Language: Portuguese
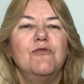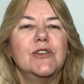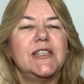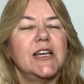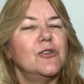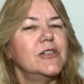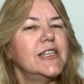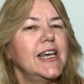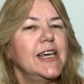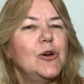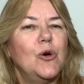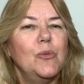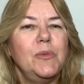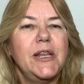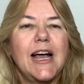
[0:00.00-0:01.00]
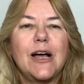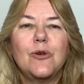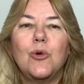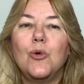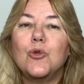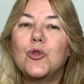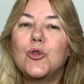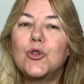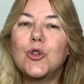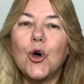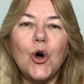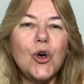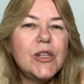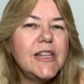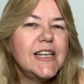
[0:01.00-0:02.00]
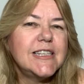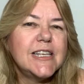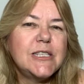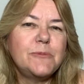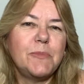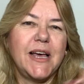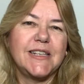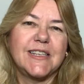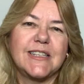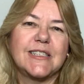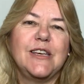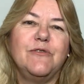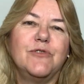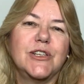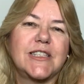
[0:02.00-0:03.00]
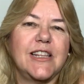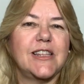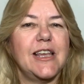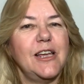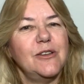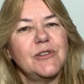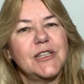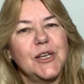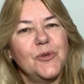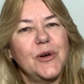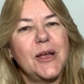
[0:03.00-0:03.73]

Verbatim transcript: você consegue combinar com todas as peças que você tem no seu